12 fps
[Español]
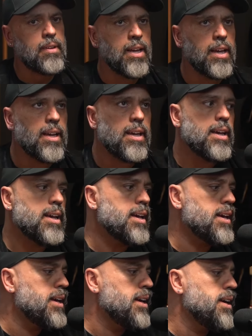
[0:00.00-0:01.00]

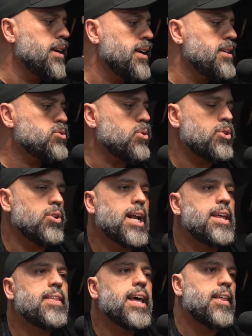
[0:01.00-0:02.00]
eh, surgió
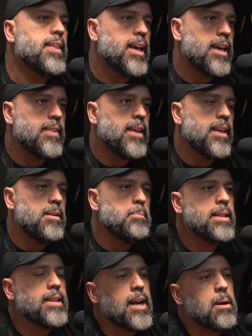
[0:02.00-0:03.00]
la idea de,
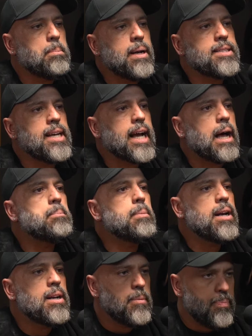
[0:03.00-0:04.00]
invitar a Persia
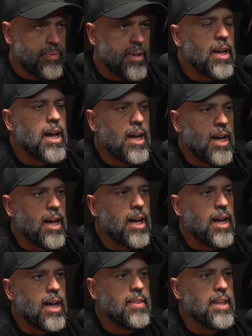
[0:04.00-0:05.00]
Campbell
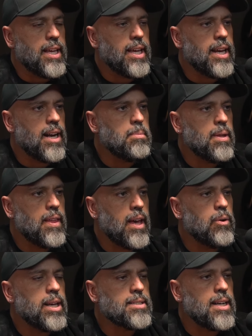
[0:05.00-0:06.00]
a, dirigir el
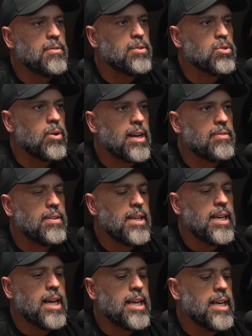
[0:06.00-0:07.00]
video y hacer la
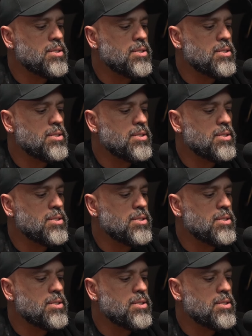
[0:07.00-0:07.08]
fotografía y